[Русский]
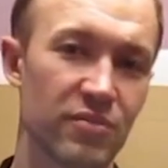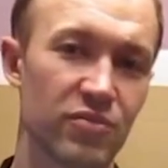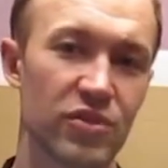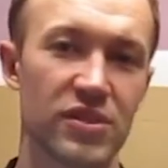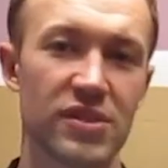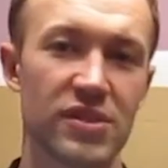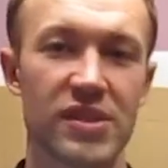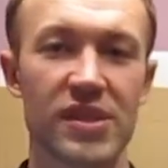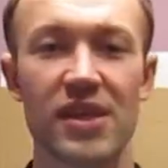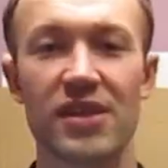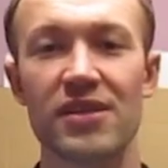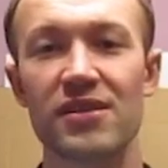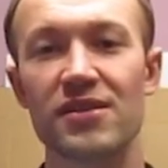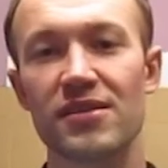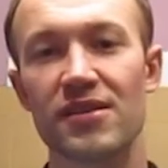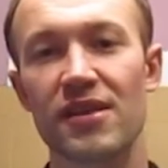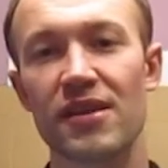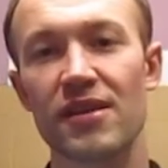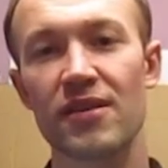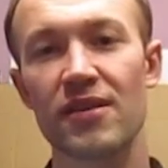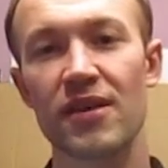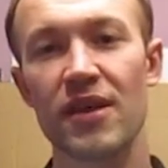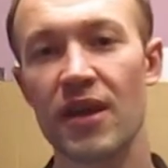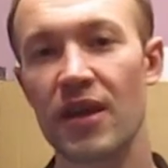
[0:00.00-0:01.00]
То есть я не
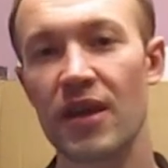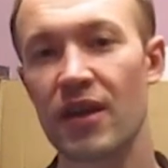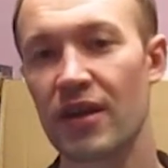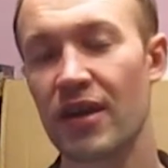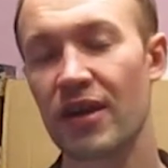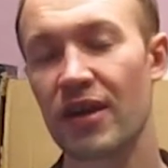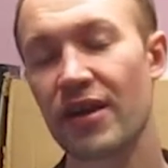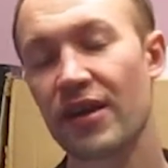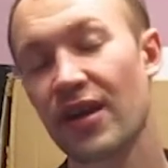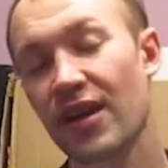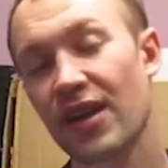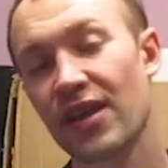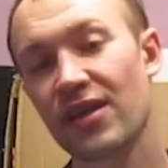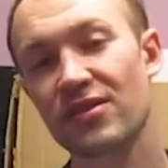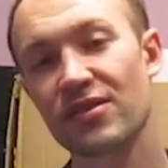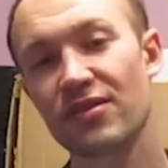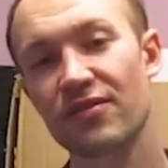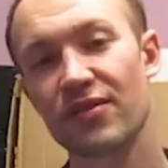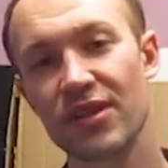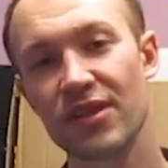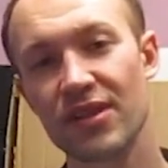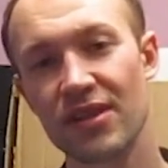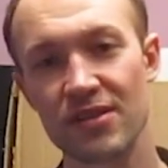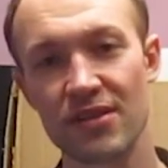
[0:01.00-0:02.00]
знал, как
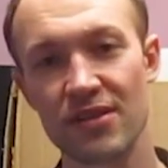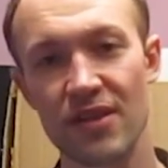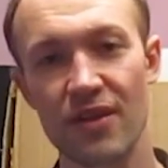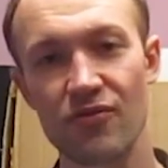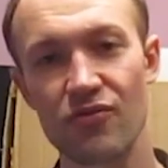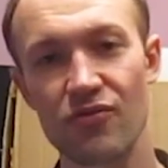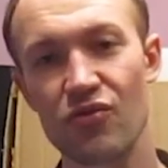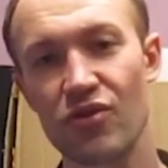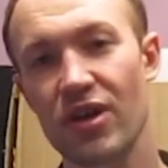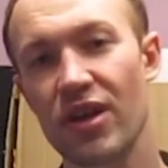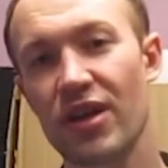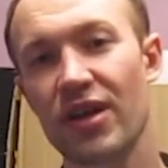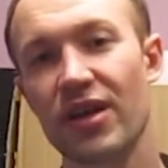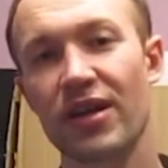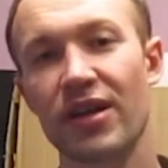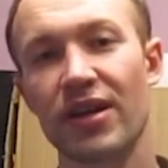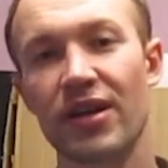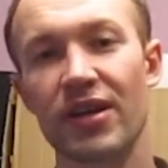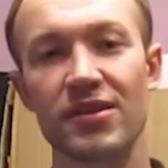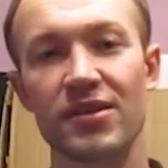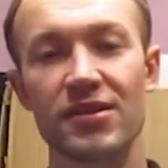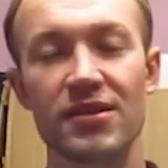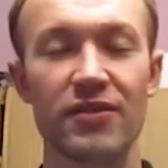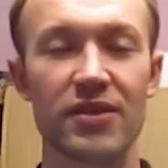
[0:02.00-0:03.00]
организовать доставку, как
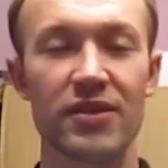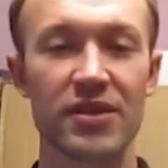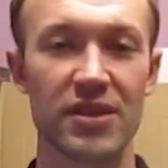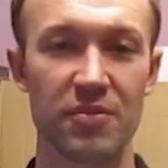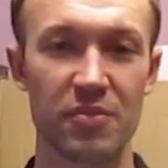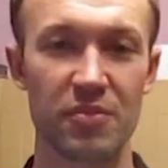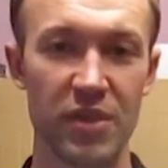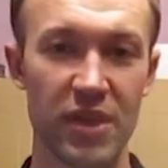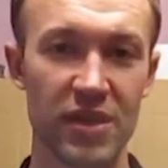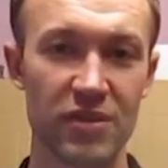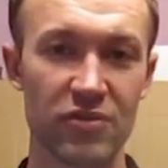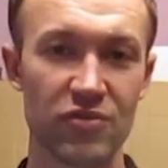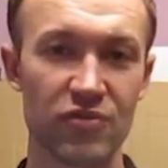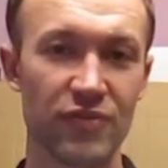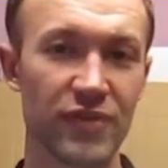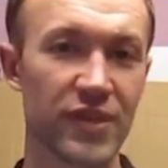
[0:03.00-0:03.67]
организовать оплату.